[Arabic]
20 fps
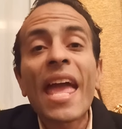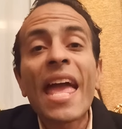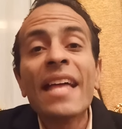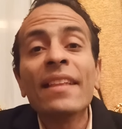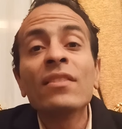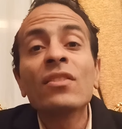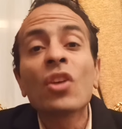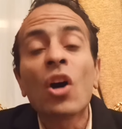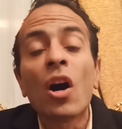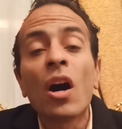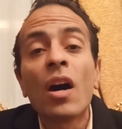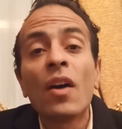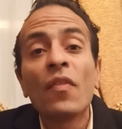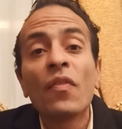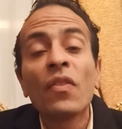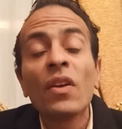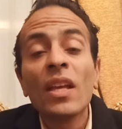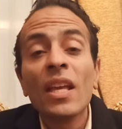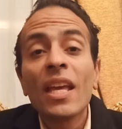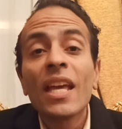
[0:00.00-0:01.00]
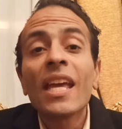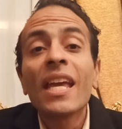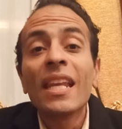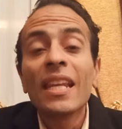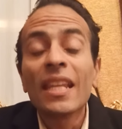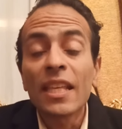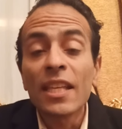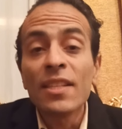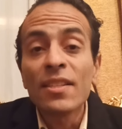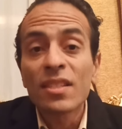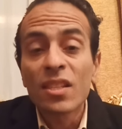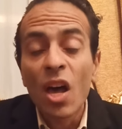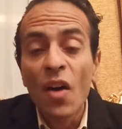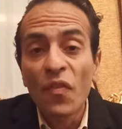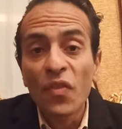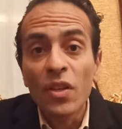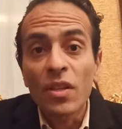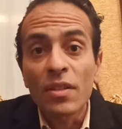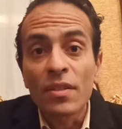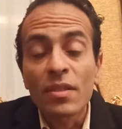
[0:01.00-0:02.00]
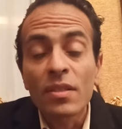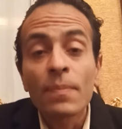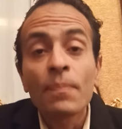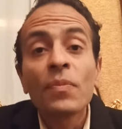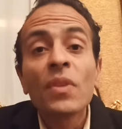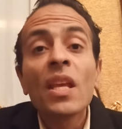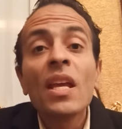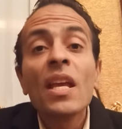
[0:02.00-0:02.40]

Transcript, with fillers: اند اوف الايسوفيجس